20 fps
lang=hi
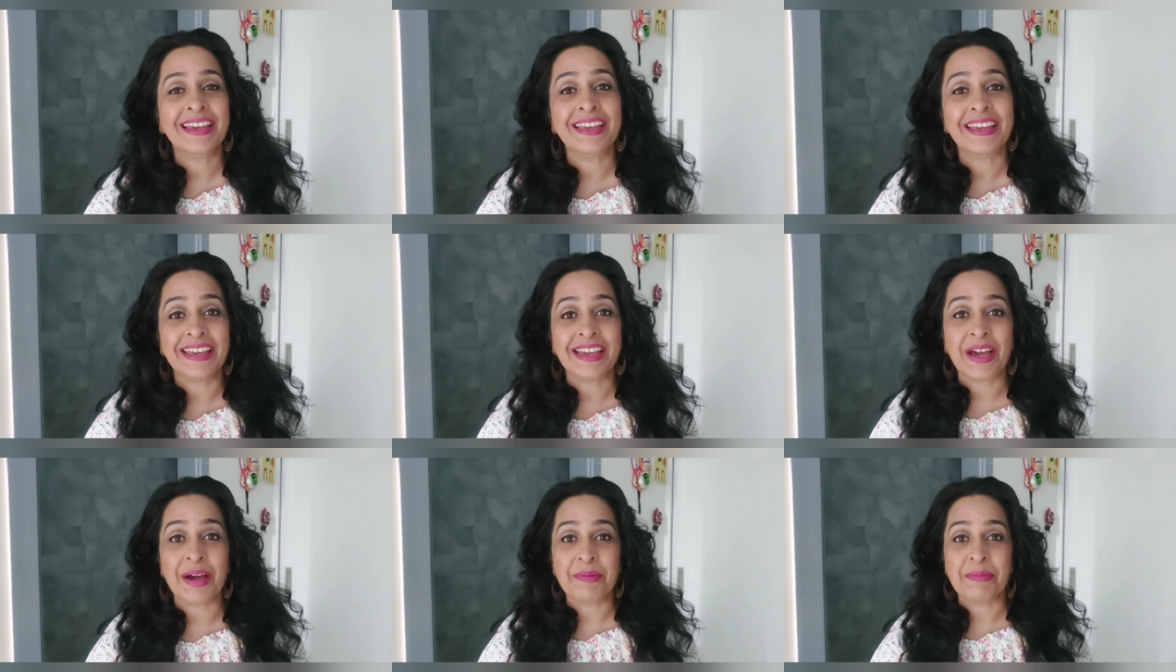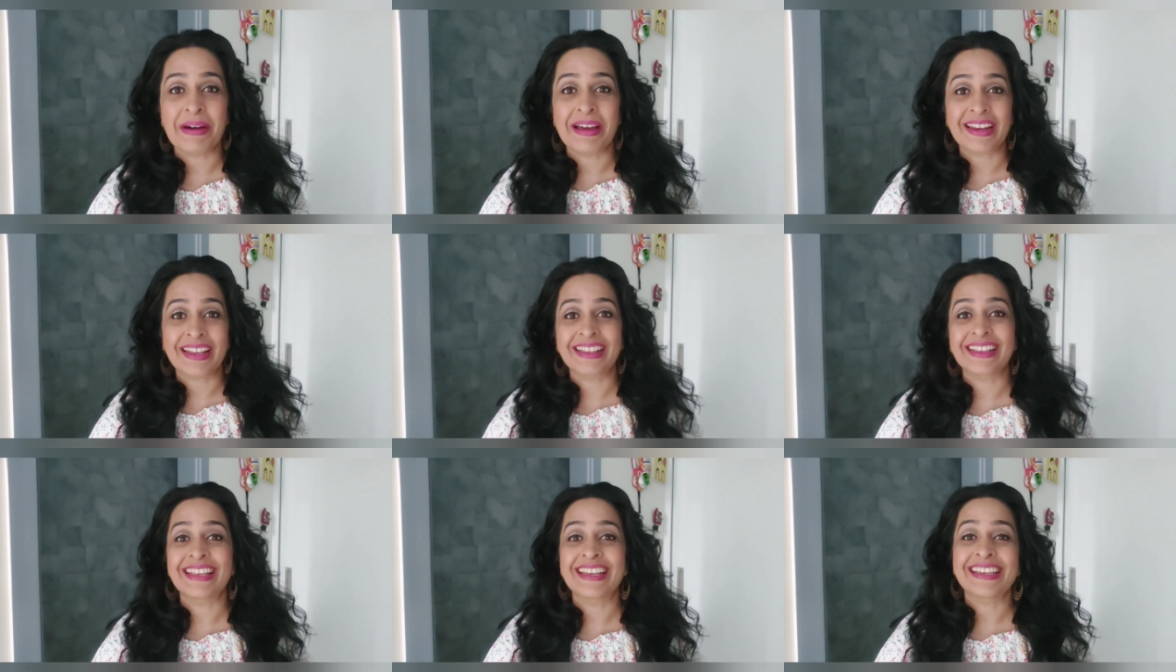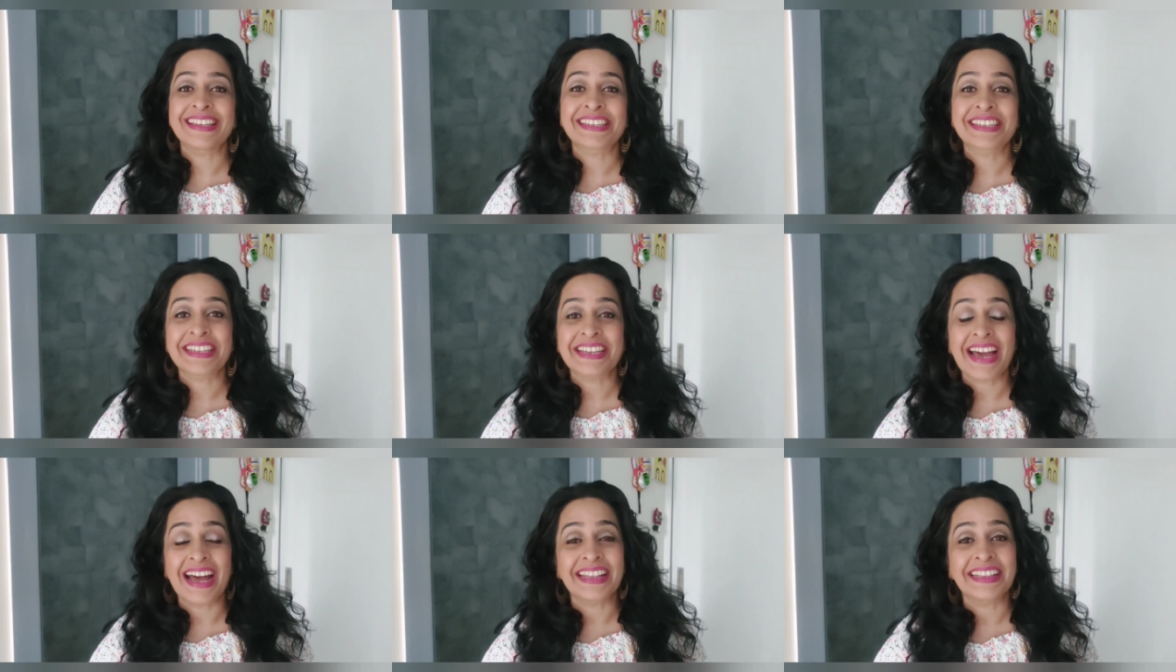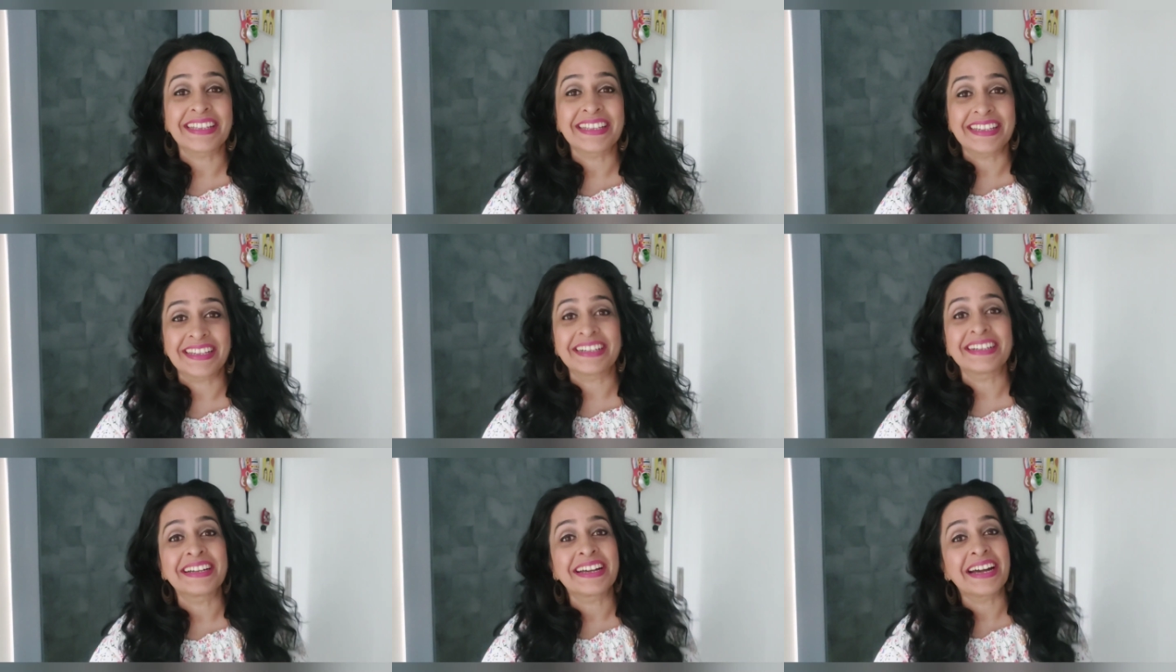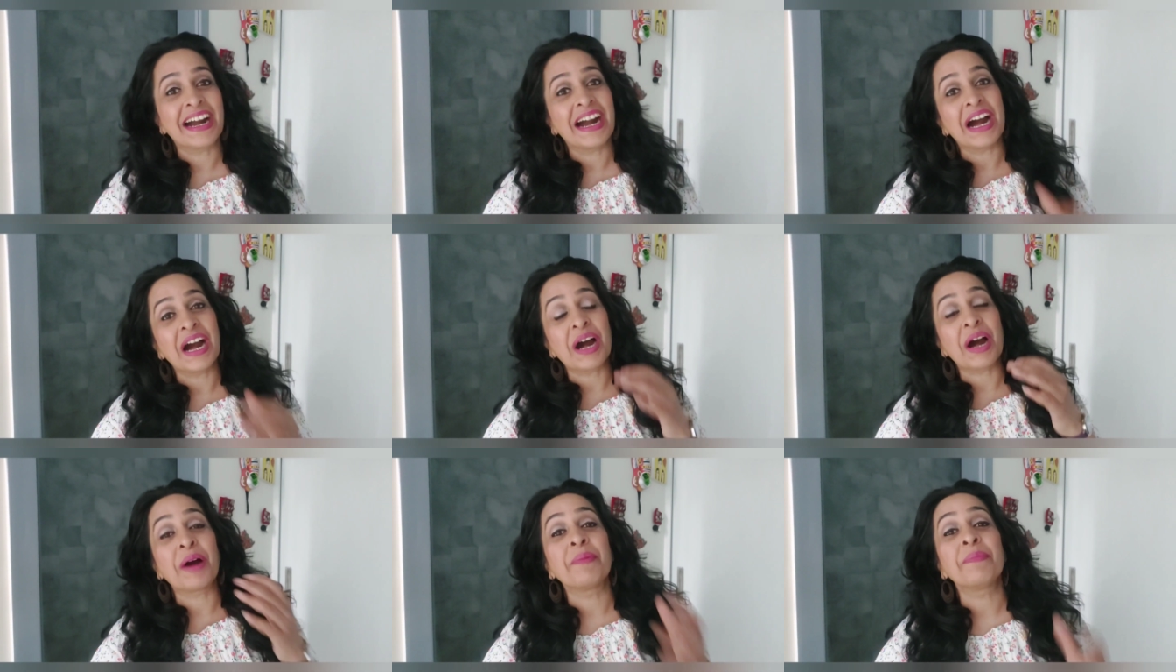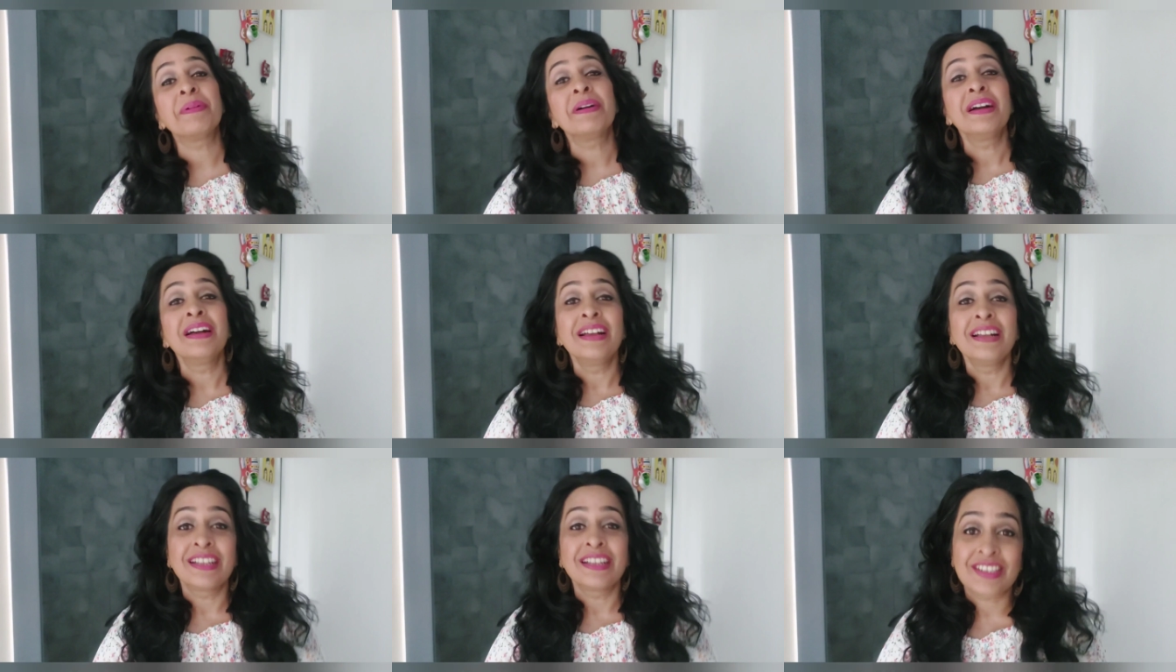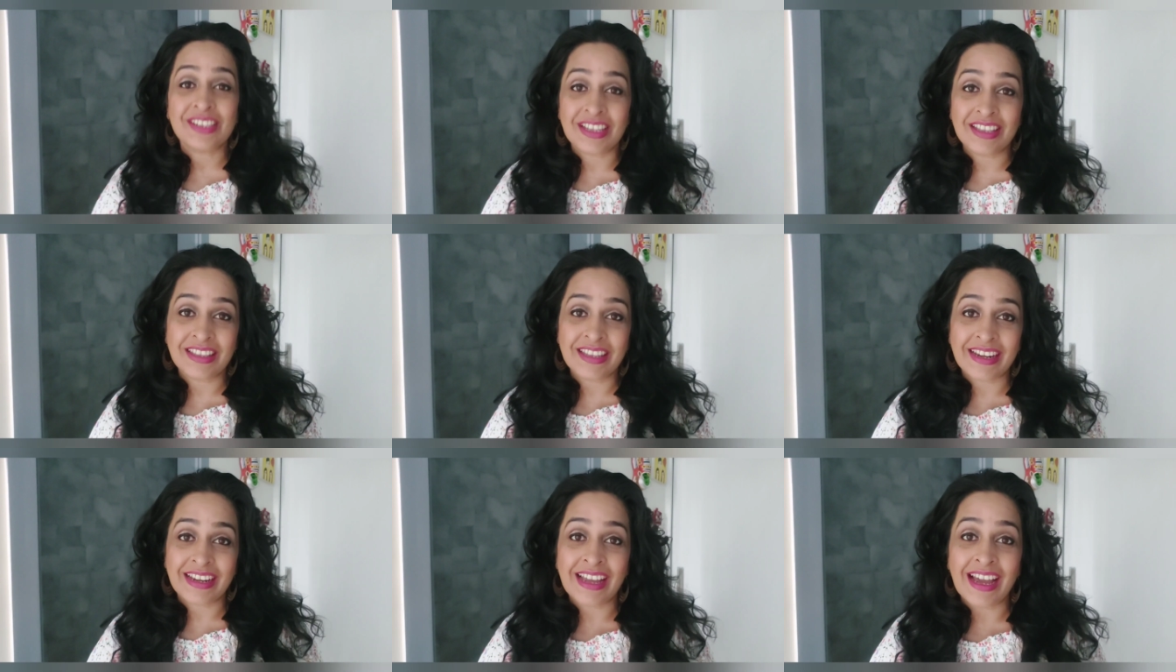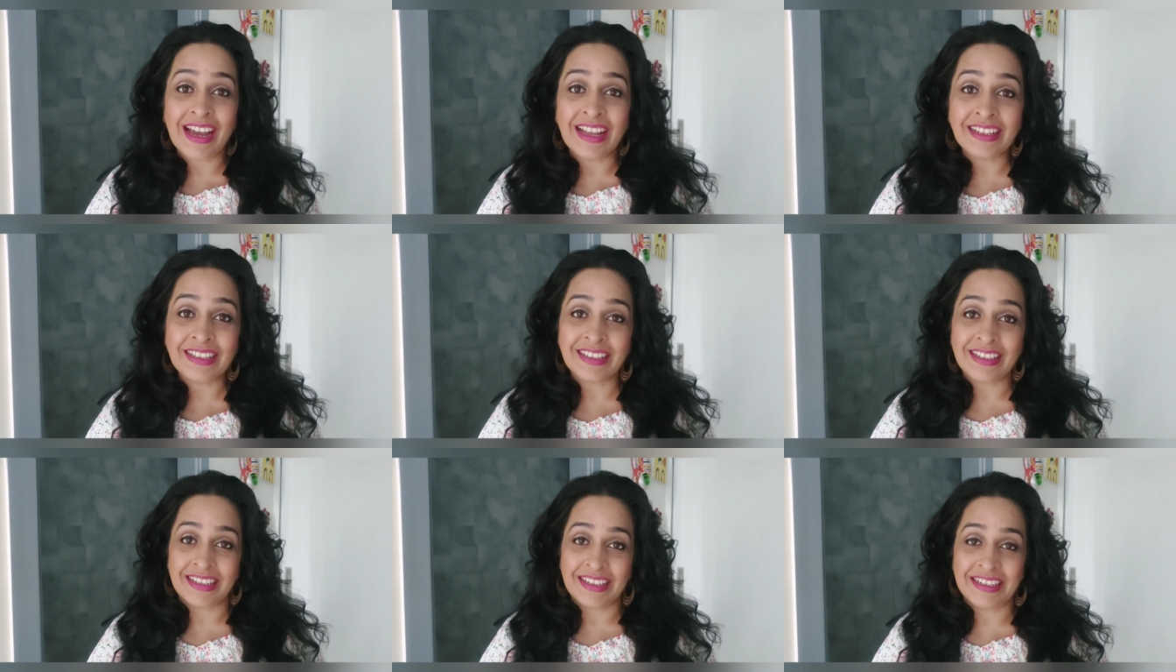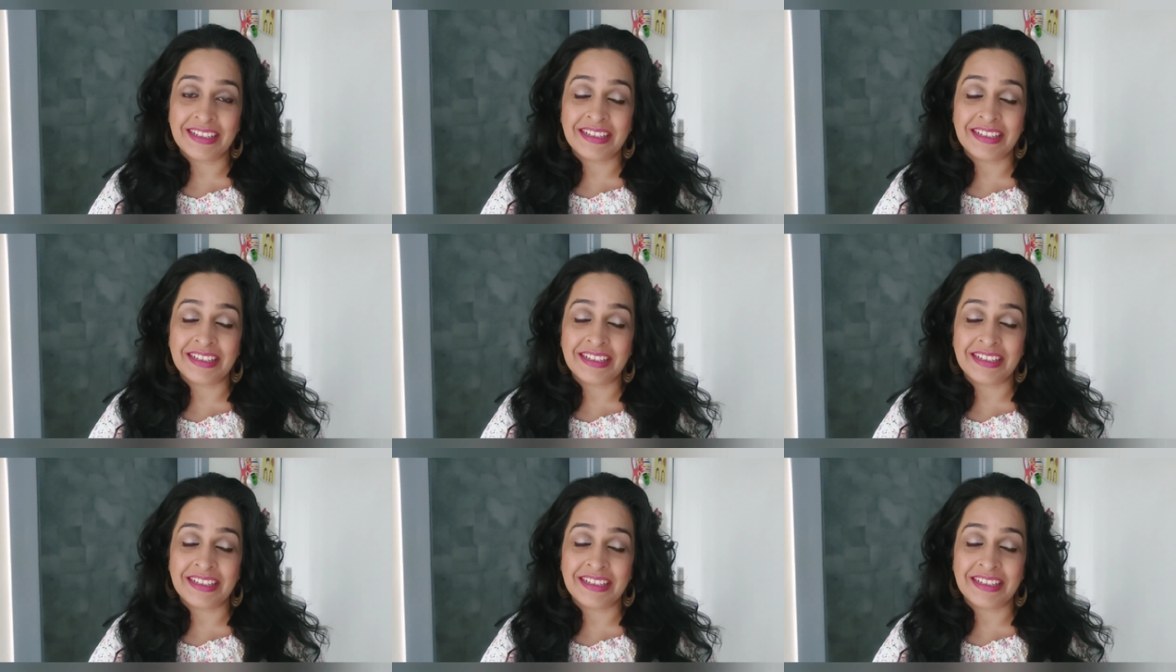कि हमारे देश का तिरंगा अब चंद्रयान